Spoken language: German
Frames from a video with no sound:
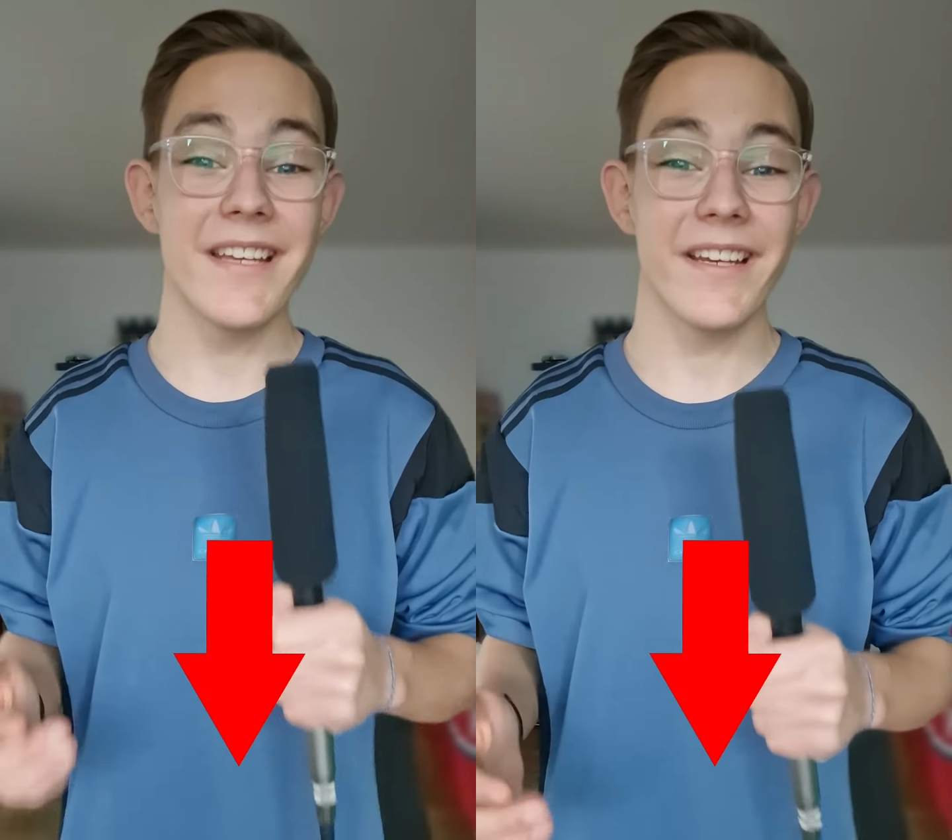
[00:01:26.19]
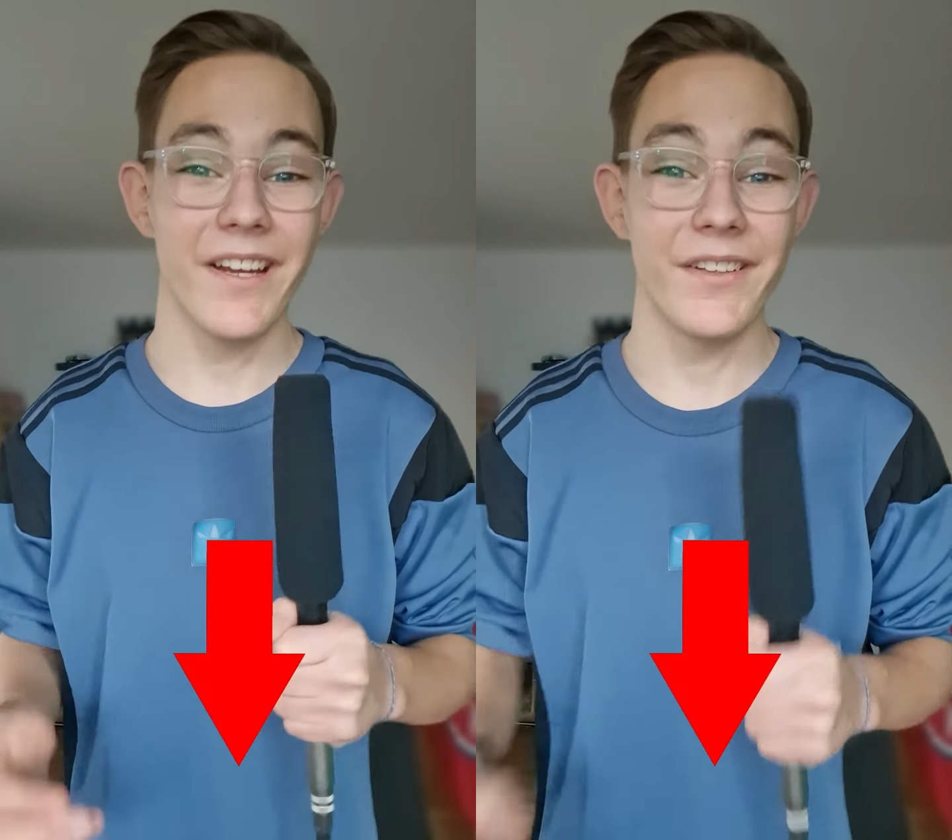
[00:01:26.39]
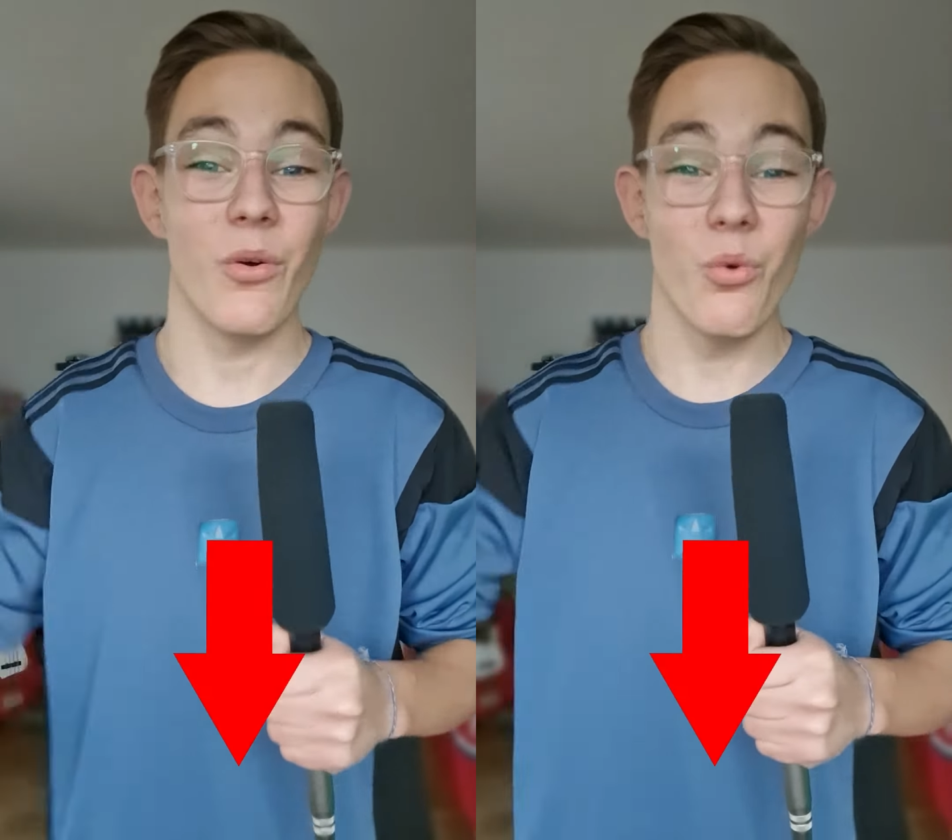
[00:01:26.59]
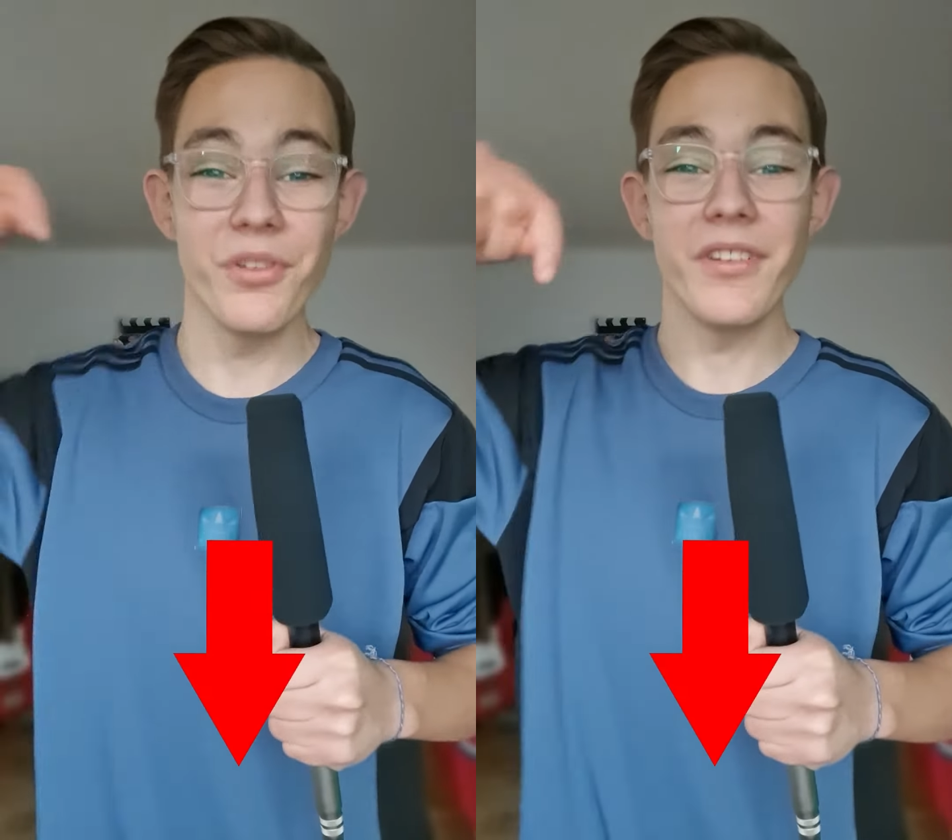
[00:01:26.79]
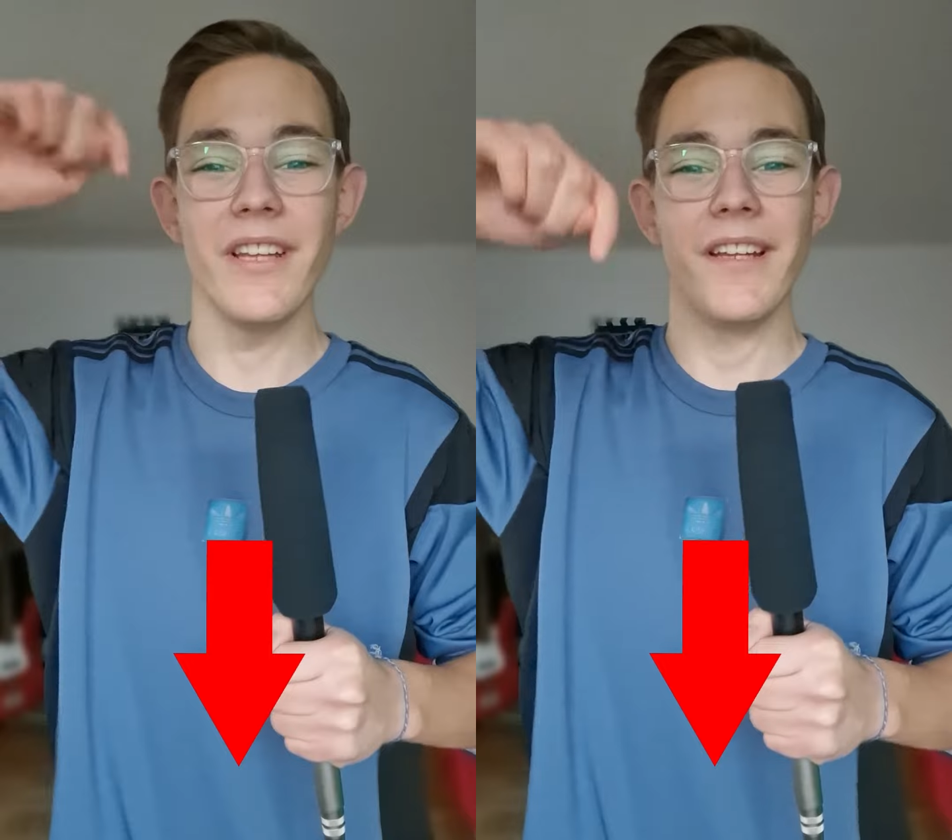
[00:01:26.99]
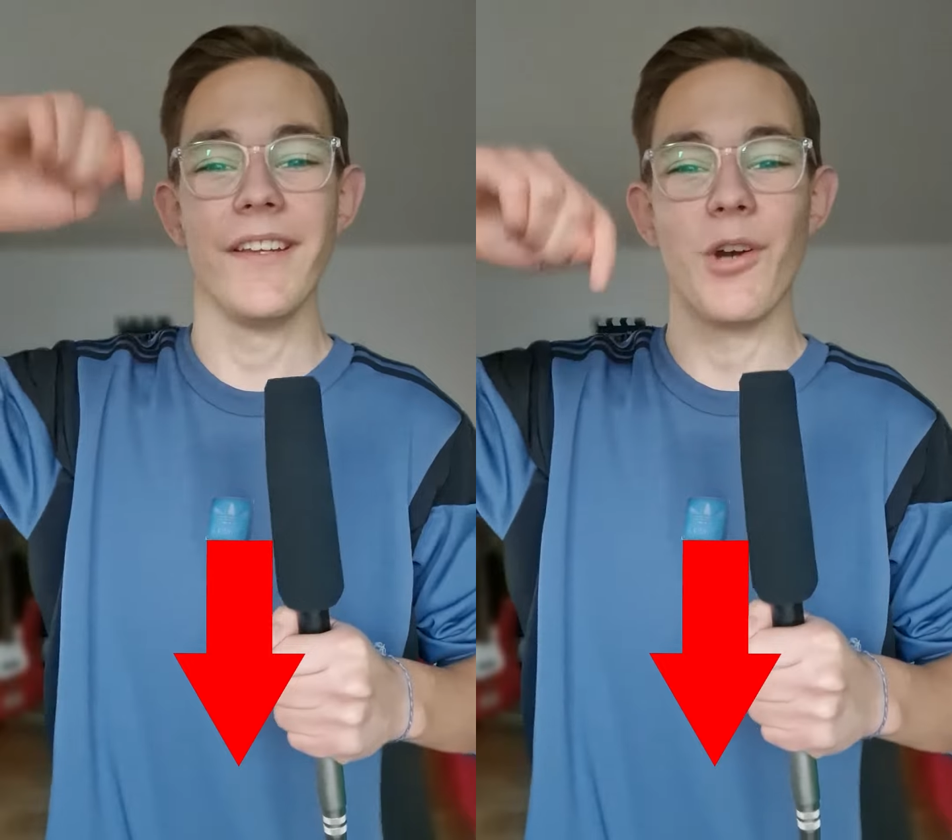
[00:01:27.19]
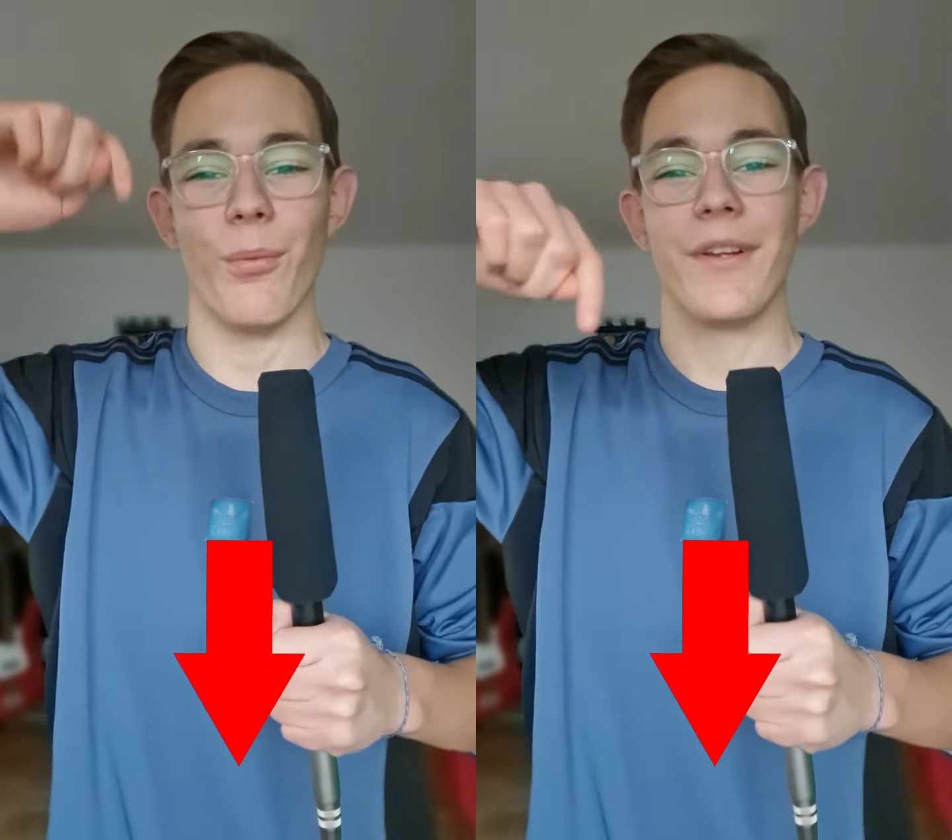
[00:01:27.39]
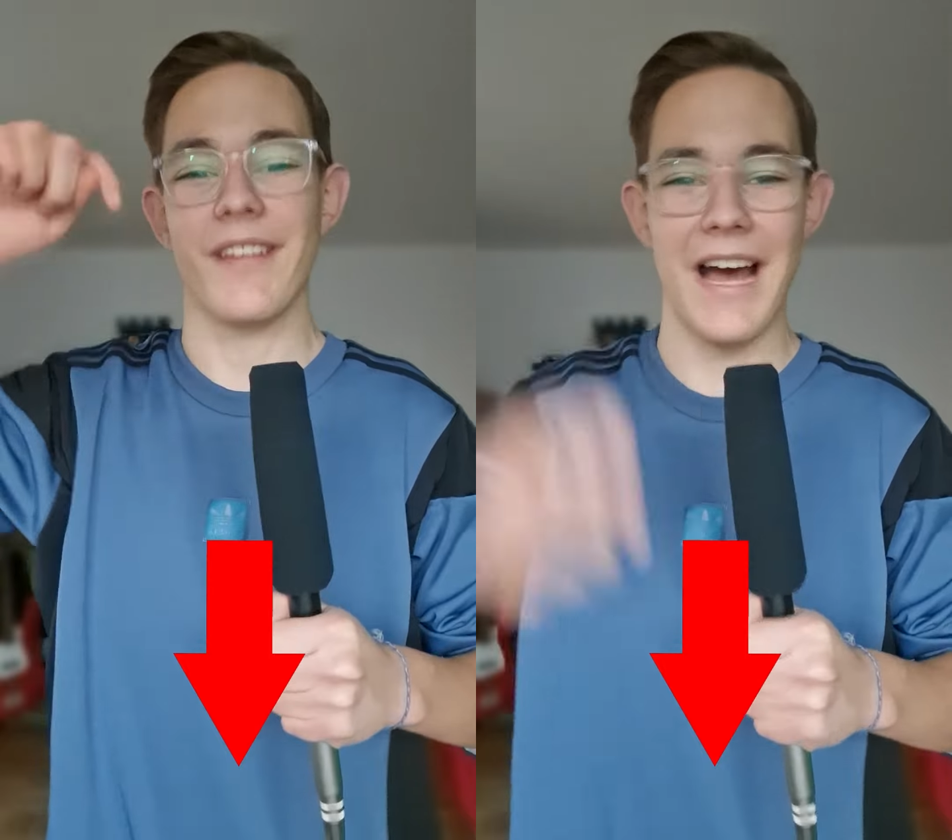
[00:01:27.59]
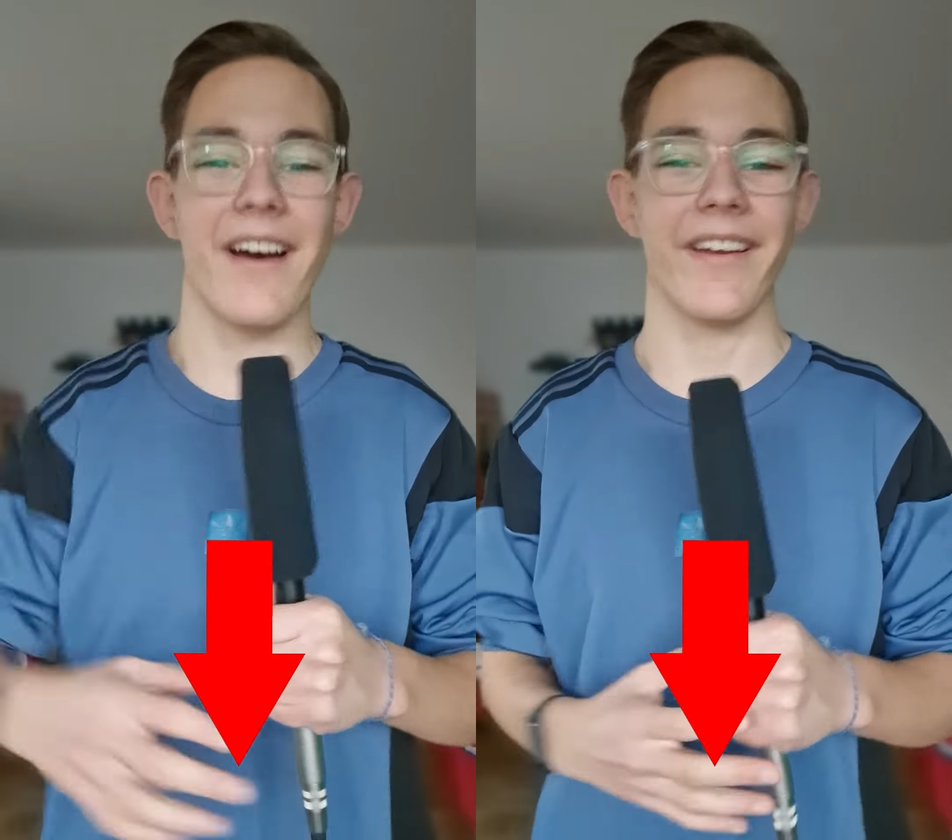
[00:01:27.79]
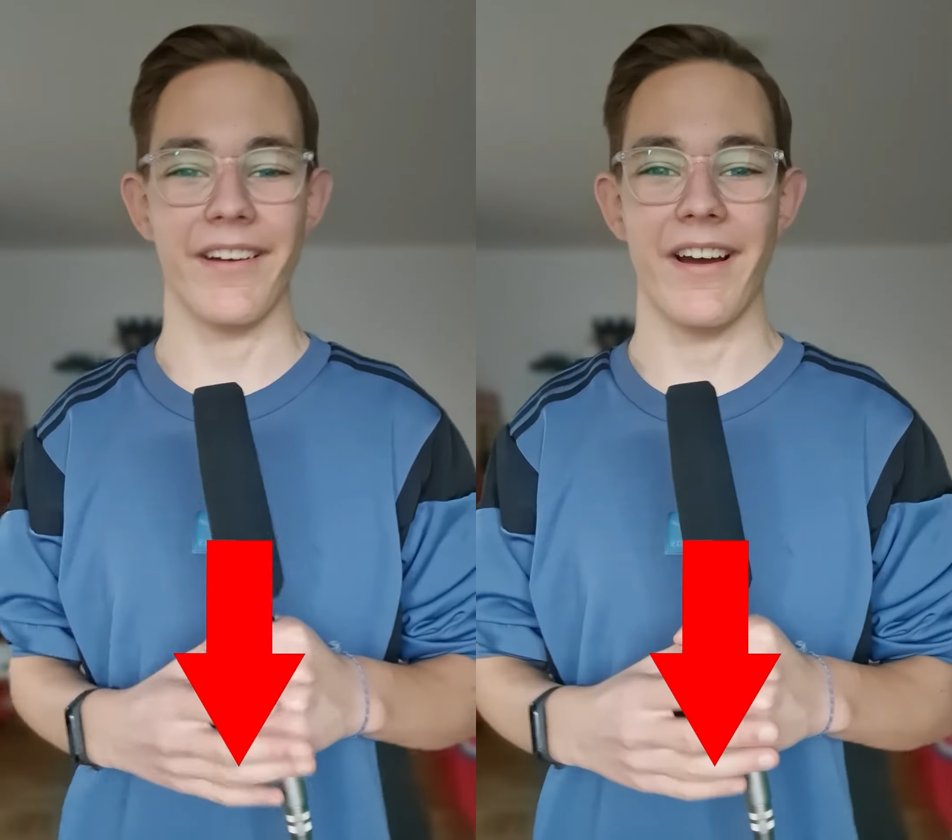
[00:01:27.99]
sehr gerne unten in die
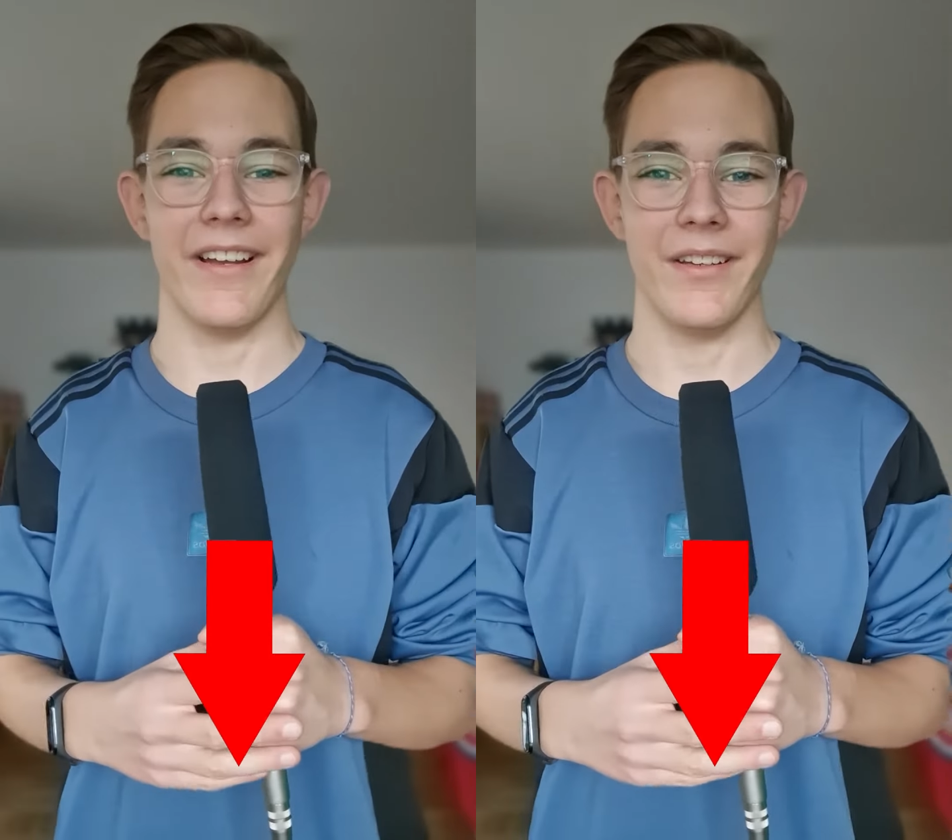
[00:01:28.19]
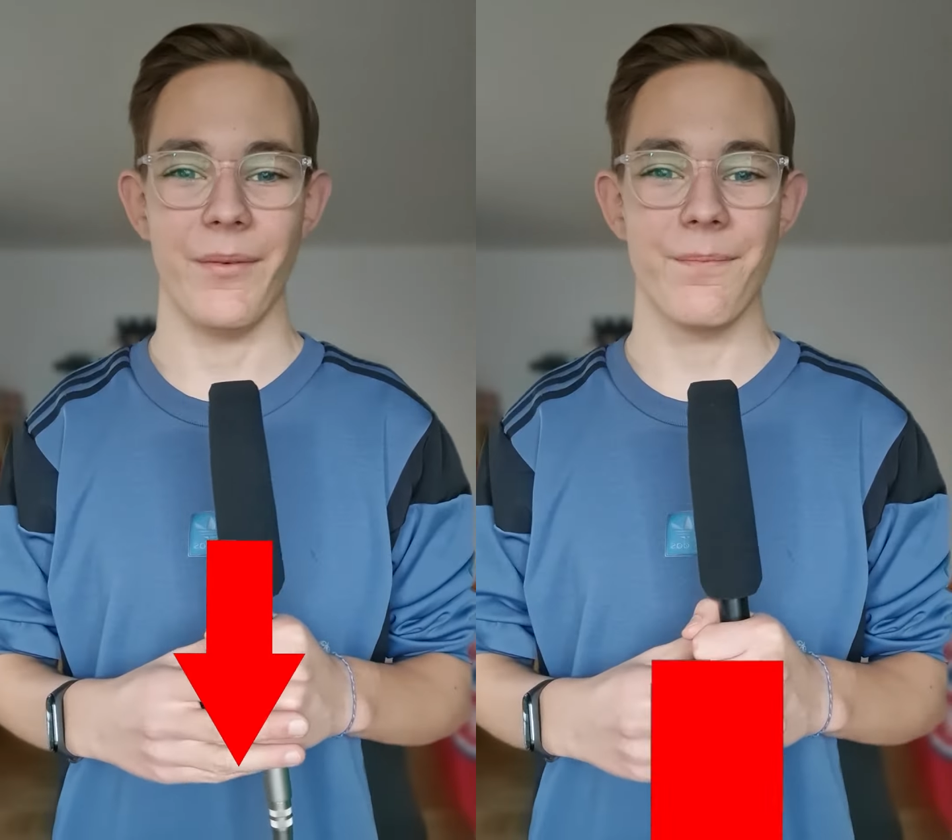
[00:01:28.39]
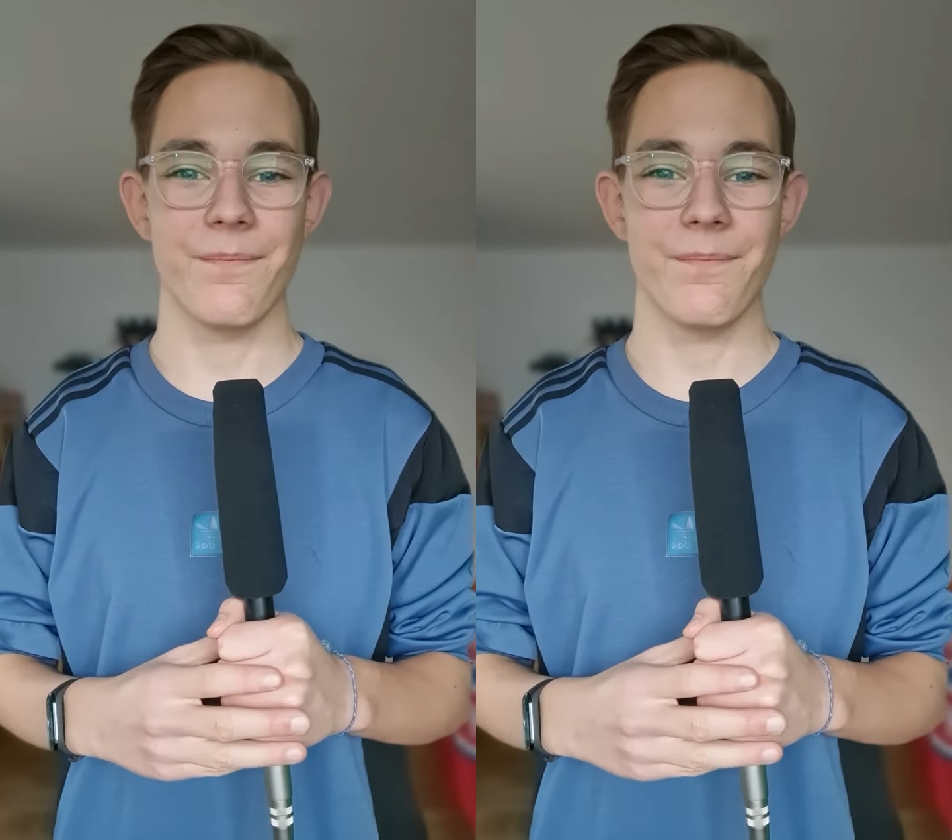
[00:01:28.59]
Kommentare rein.